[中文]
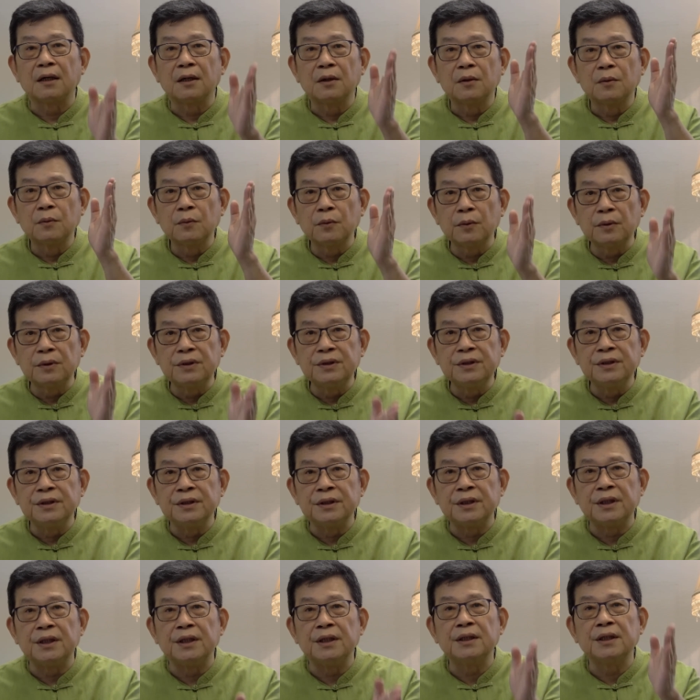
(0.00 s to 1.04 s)
问
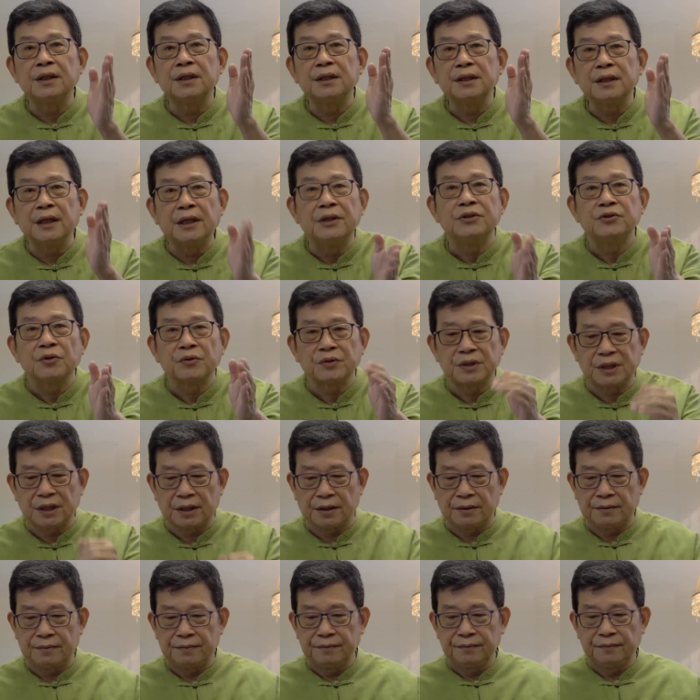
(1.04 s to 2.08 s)
题的严重性，
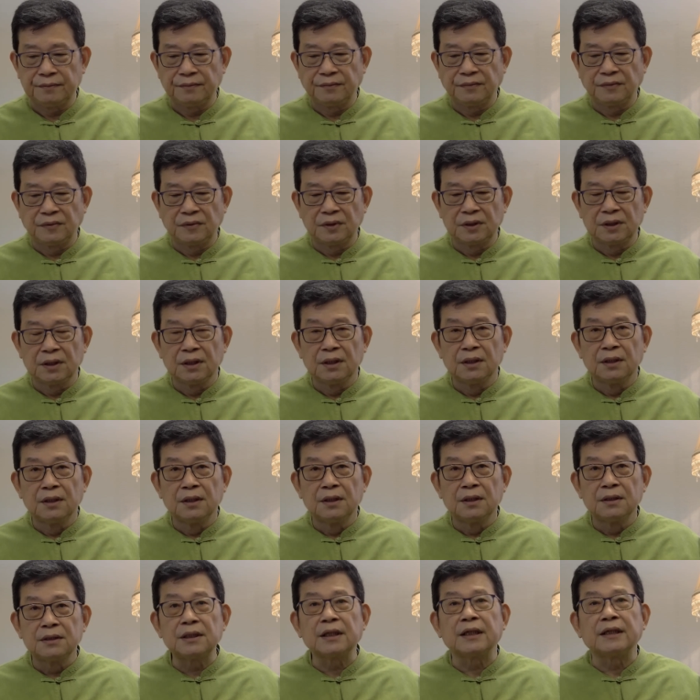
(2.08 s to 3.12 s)

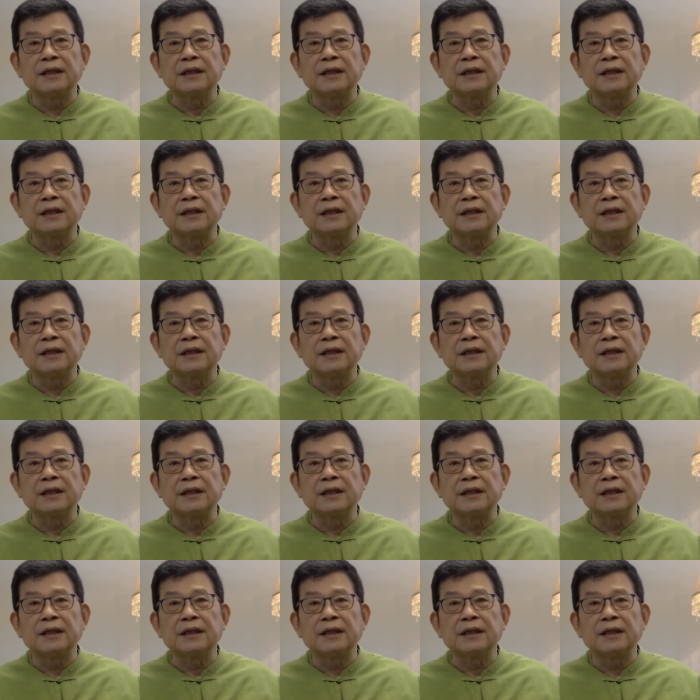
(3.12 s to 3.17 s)
是给大